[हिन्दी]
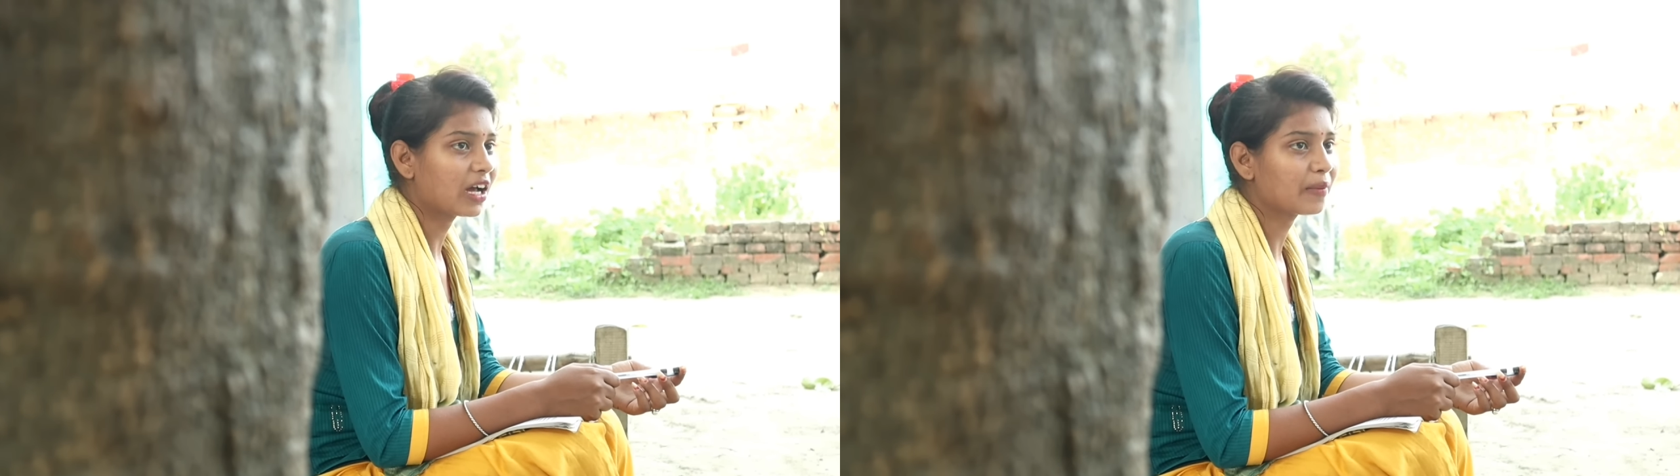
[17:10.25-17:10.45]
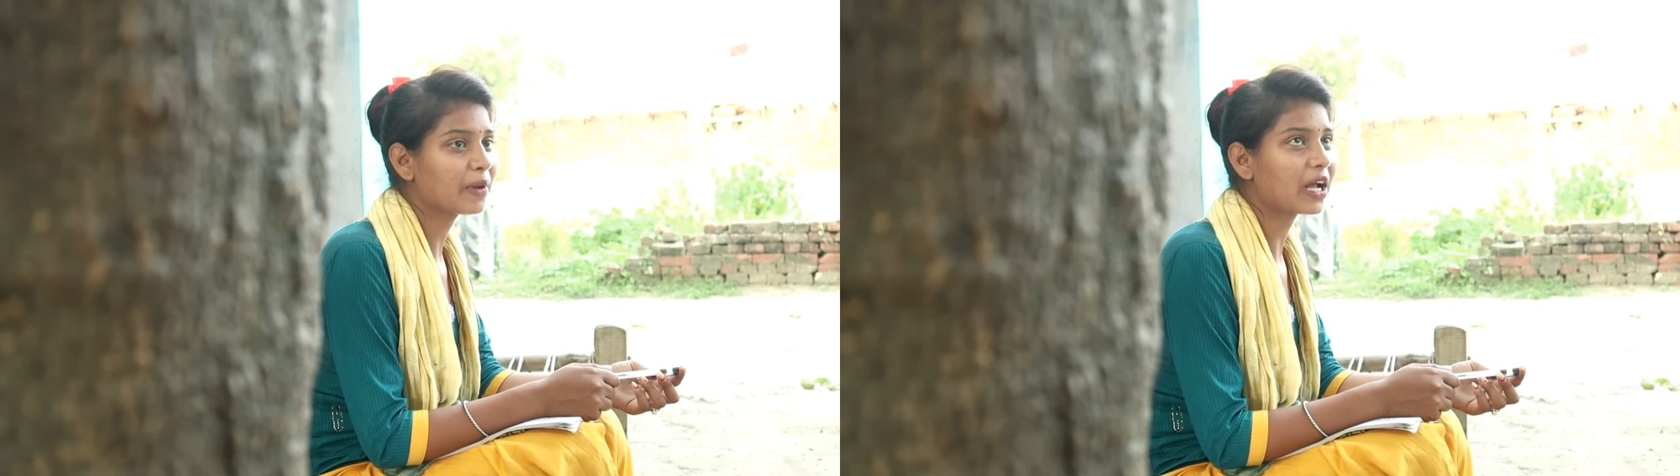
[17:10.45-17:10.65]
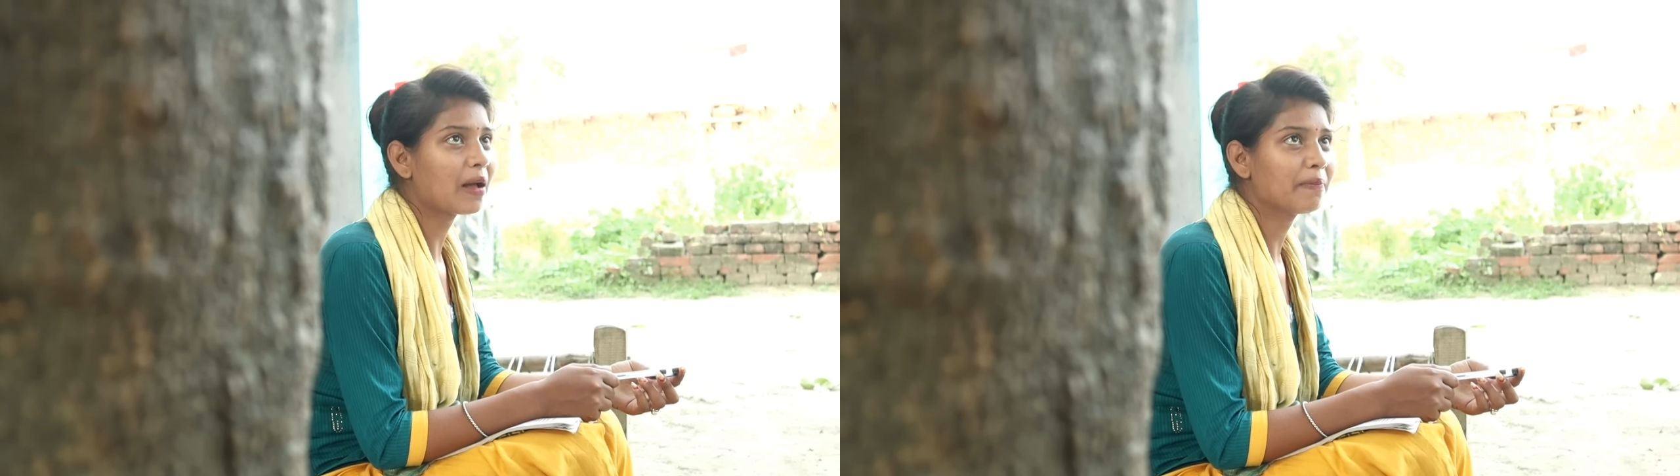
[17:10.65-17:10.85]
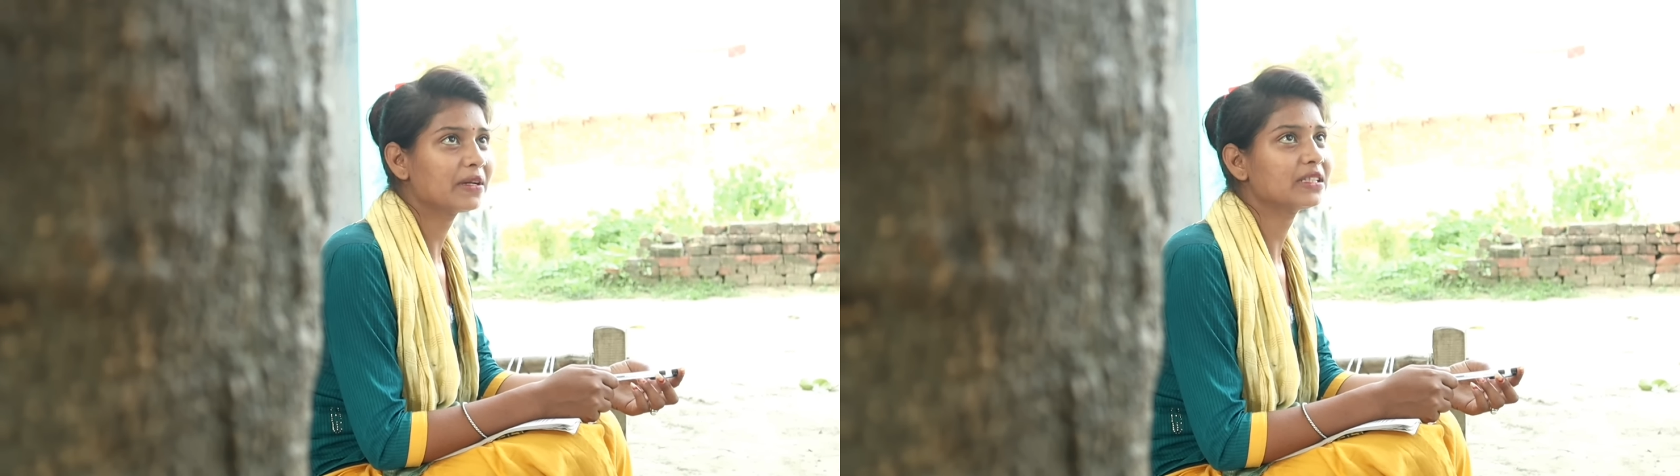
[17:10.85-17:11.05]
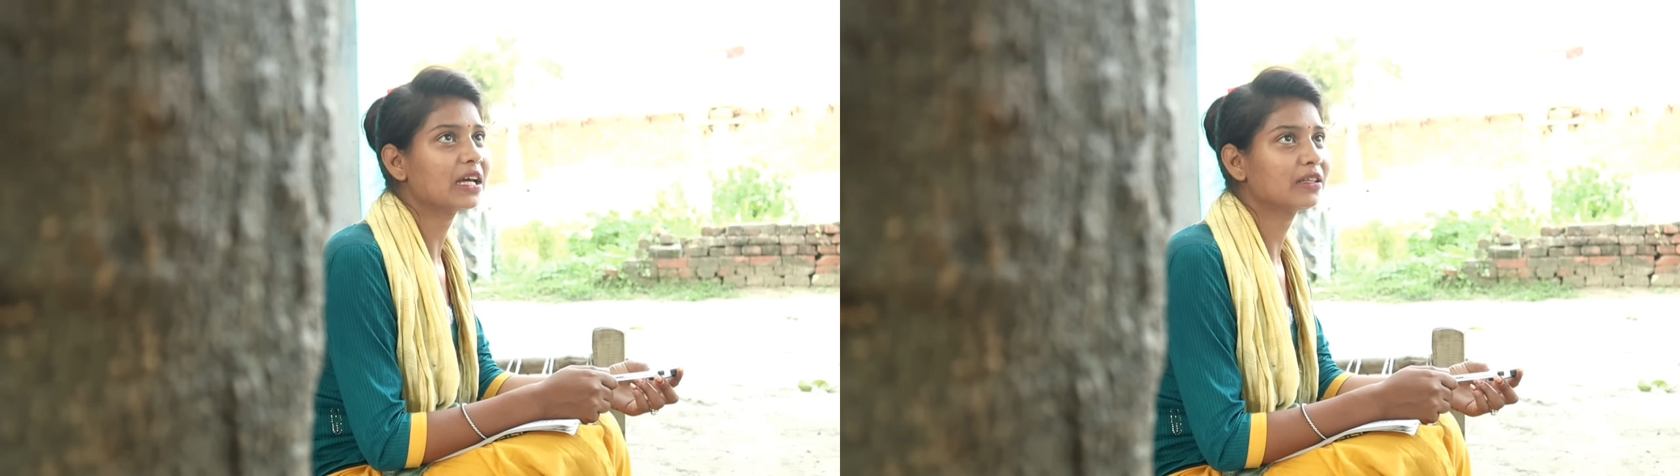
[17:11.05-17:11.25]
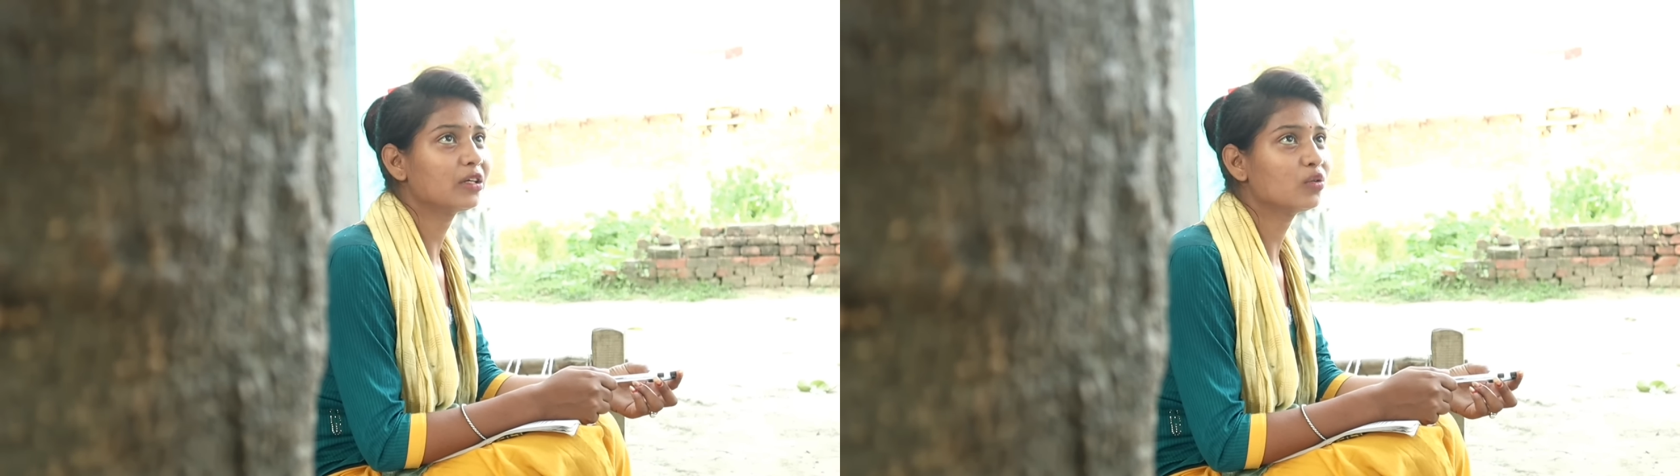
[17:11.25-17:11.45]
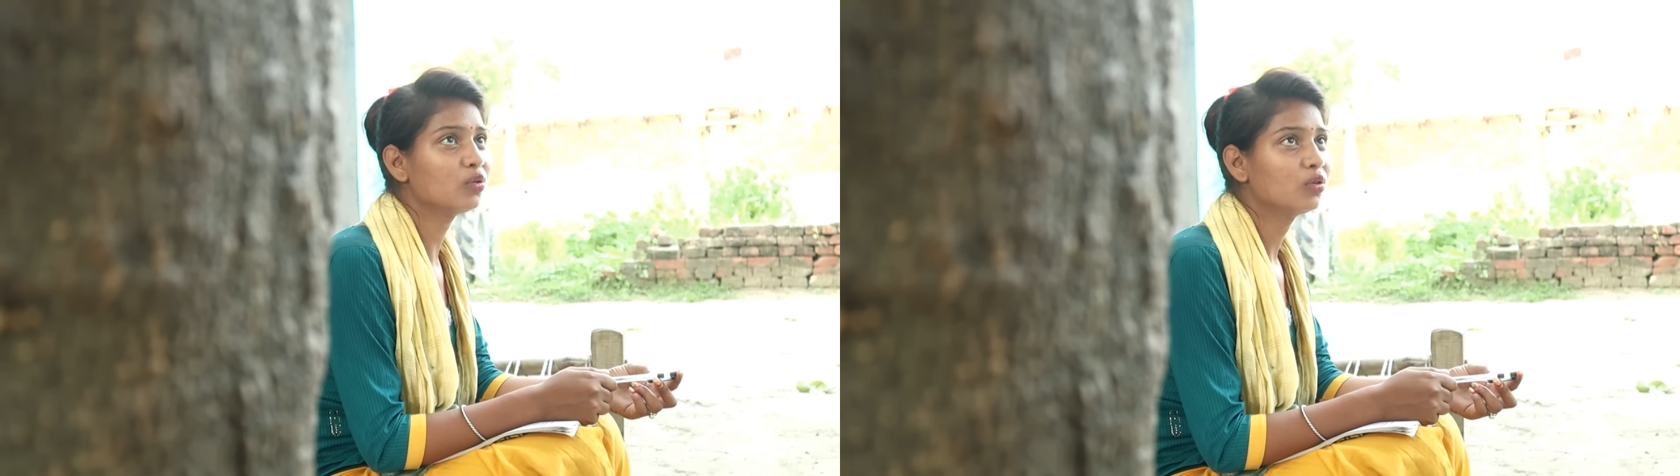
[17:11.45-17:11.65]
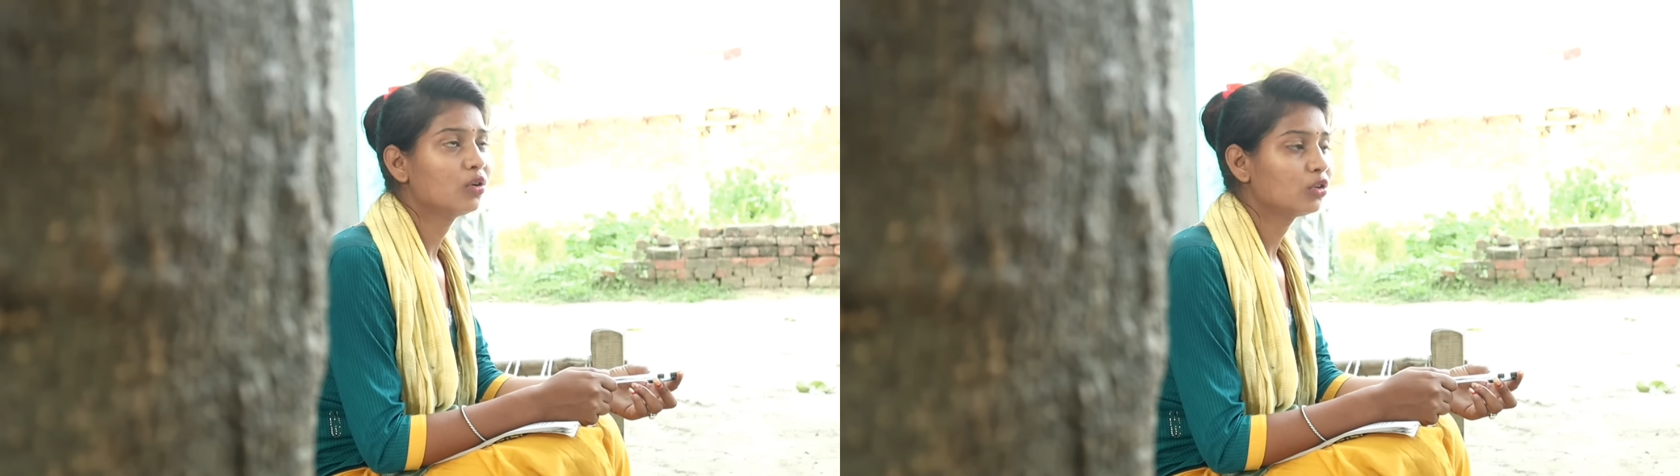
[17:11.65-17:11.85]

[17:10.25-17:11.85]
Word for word: अगर मैं काम पर जाती हूँ